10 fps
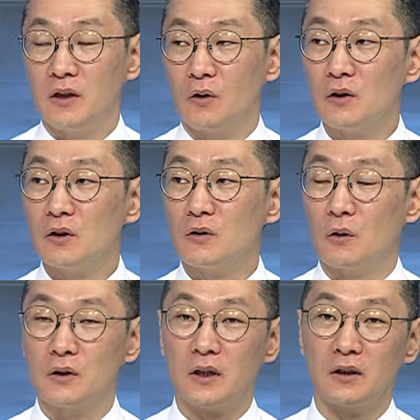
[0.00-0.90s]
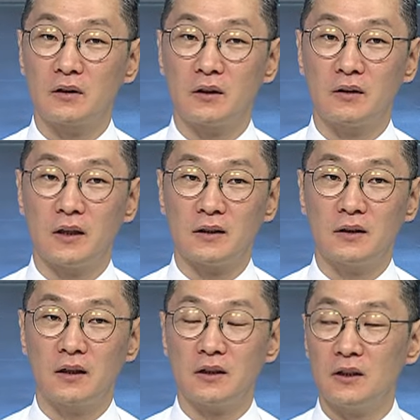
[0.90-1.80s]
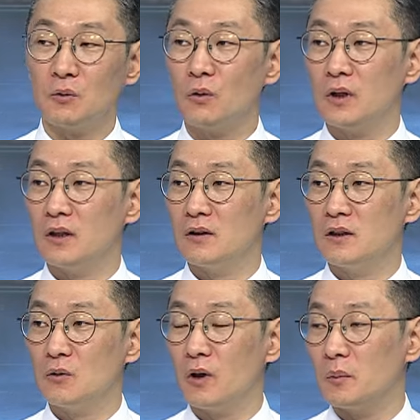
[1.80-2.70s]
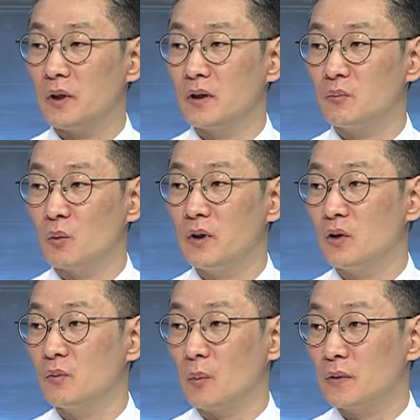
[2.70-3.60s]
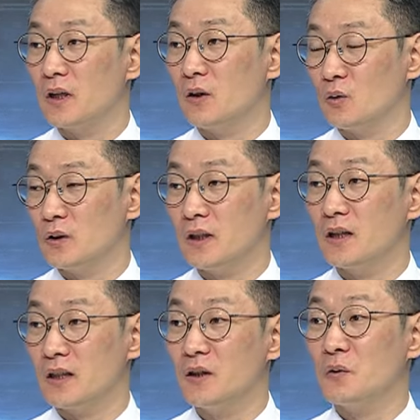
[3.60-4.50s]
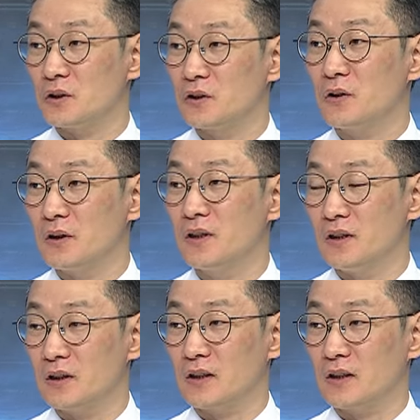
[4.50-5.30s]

여기서 더 이상 이제 나스닥이 신고가를 치고 갈 만한 모멘텀이 없다라고 생각을 하는 것이죠. 그러니까